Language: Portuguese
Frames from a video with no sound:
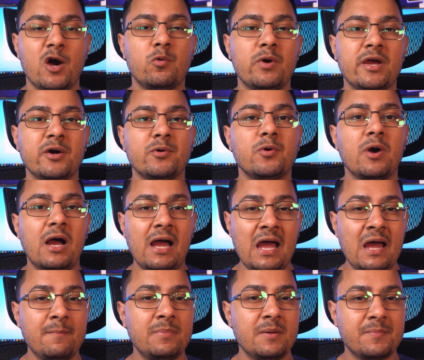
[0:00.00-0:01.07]
é o erro
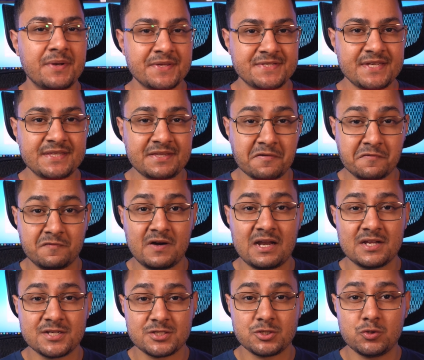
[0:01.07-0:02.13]
App apresenta
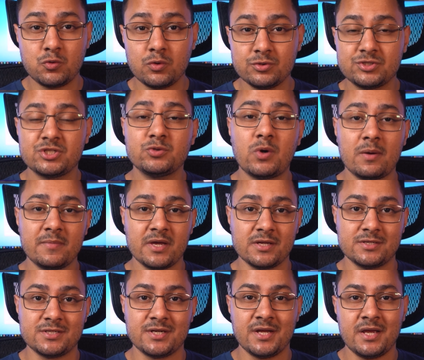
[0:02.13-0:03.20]
falhas
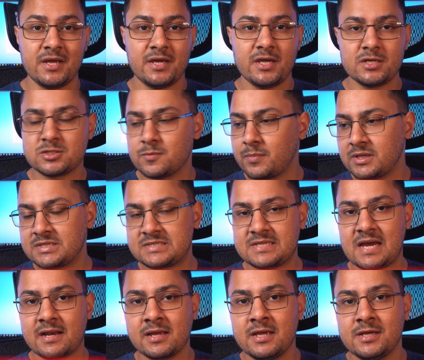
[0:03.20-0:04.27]
continuamente. Isso pode
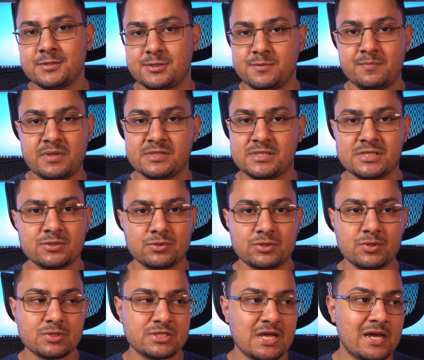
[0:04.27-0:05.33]
estar te impedindo
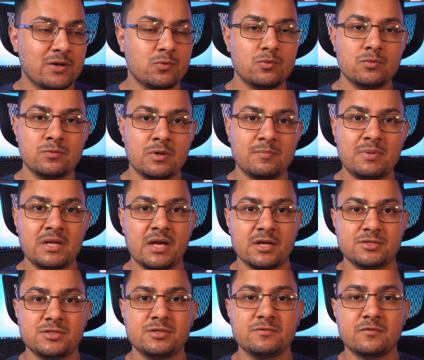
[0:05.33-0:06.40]
de usar algum
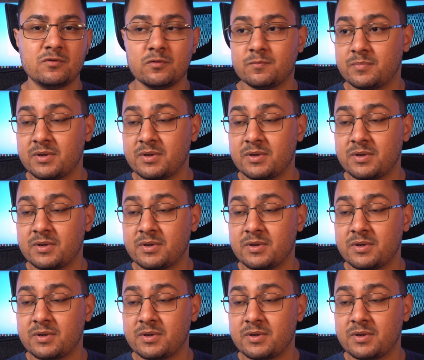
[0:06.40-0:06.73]
aplicativo